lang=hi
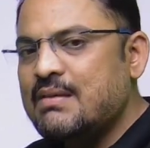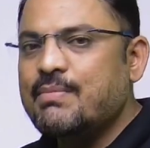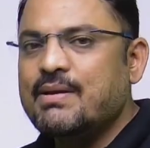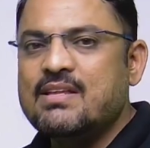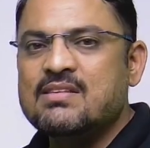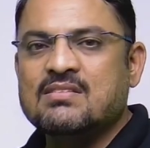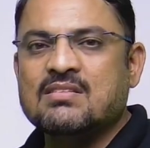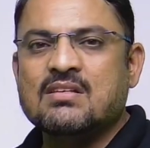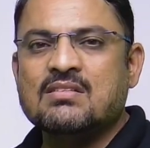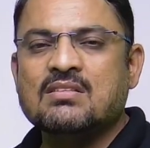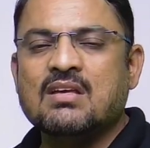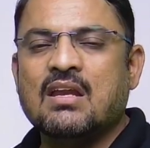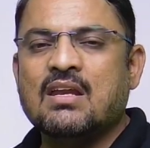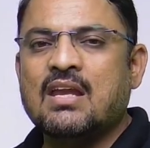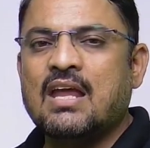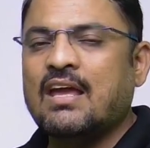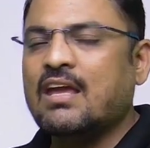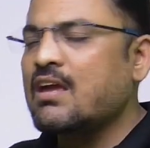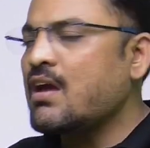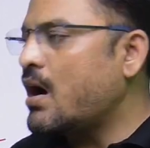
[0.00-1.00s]
डिस्कस
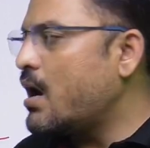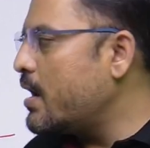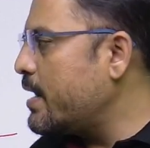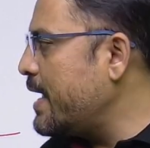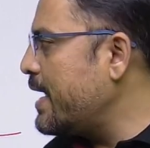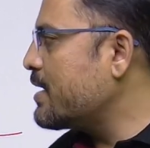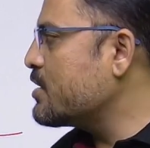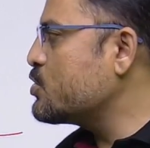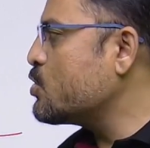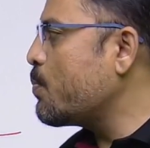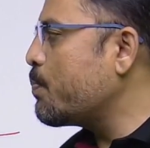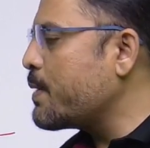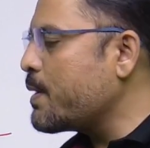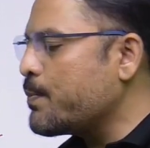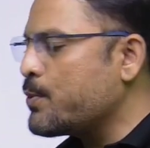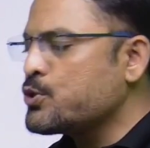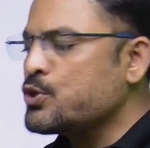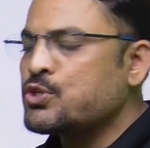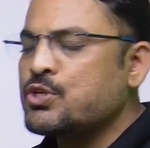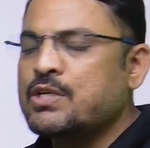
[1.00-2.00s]
करना है कि हर एक जो
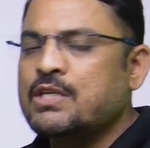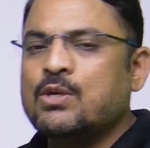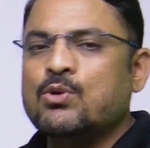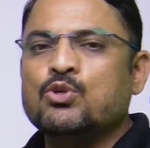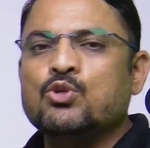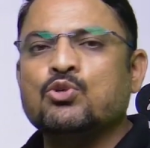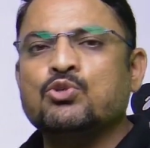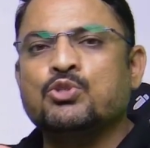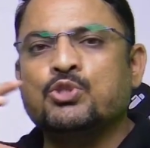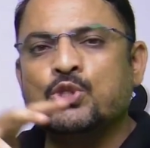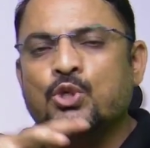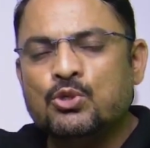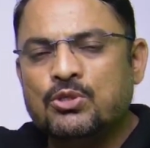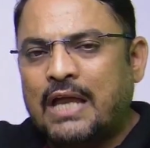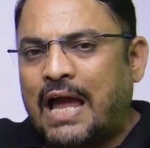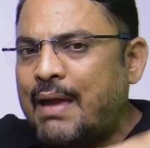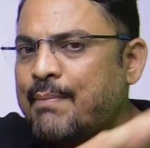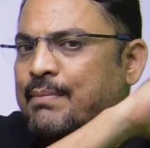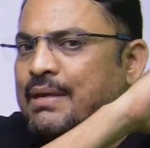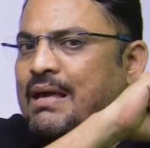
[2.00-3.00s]
प्रिपोजिशन है जो
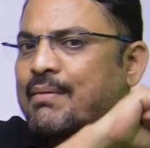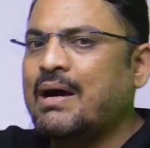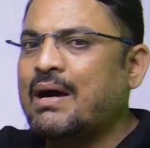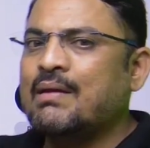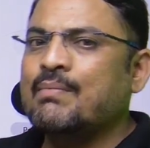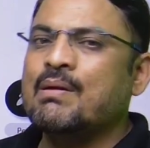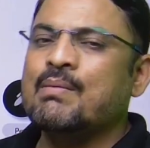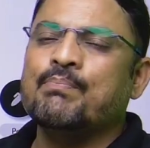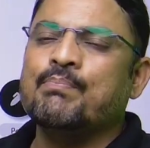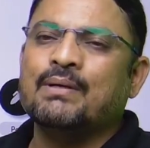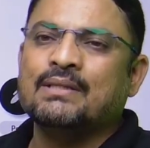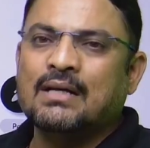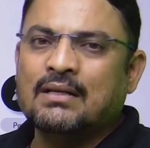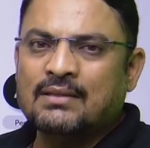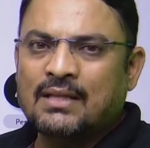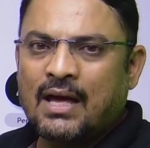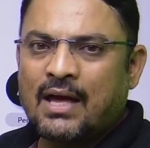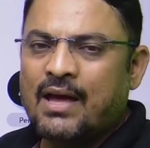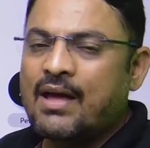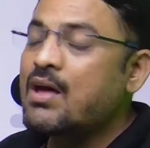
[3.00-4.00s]
टाइम के बारे में
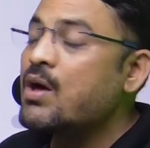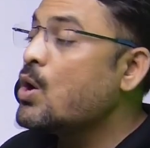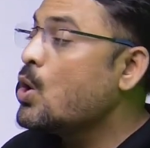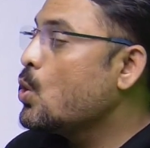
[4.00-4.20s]
बताता है